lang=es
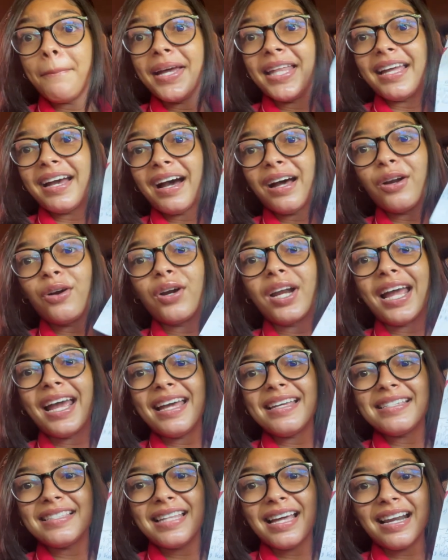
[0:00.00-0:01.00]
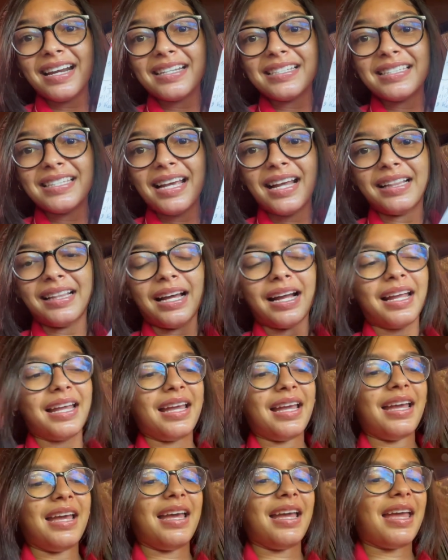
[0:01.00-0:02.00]
dejaron esta receta
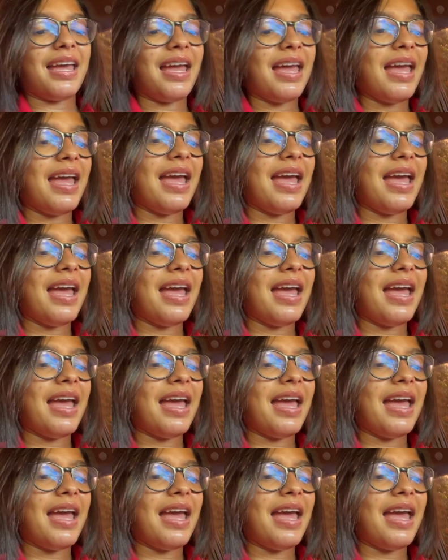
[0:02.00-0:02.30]
que